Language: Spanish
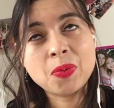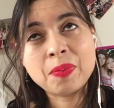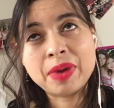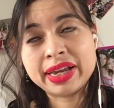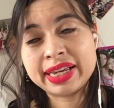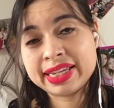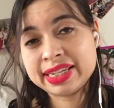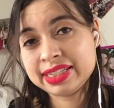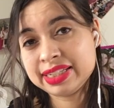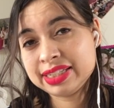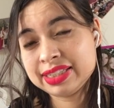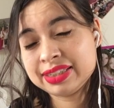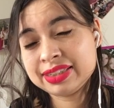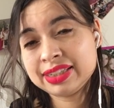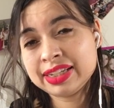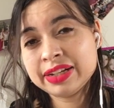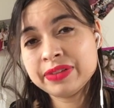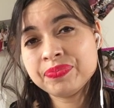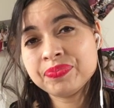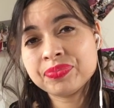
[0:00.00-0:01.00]
o
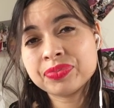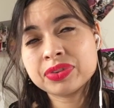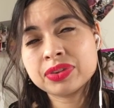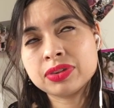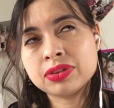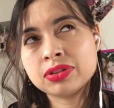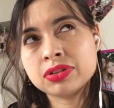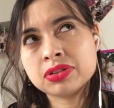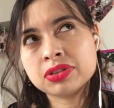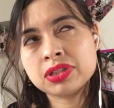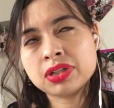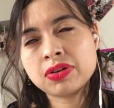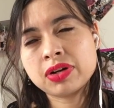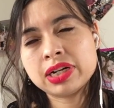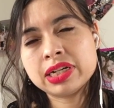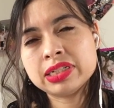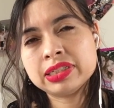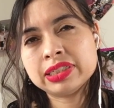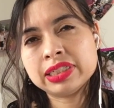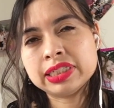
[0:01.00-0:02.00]
maquillista, no sé
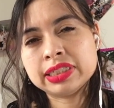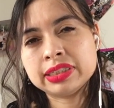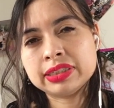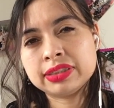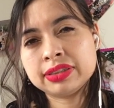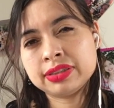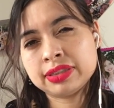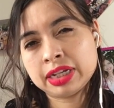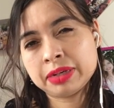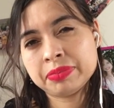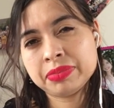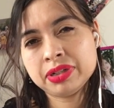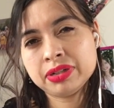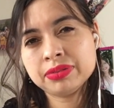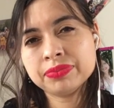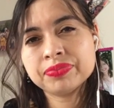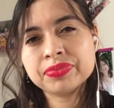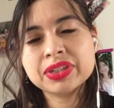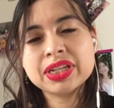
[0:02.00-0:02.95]
cuál es el término,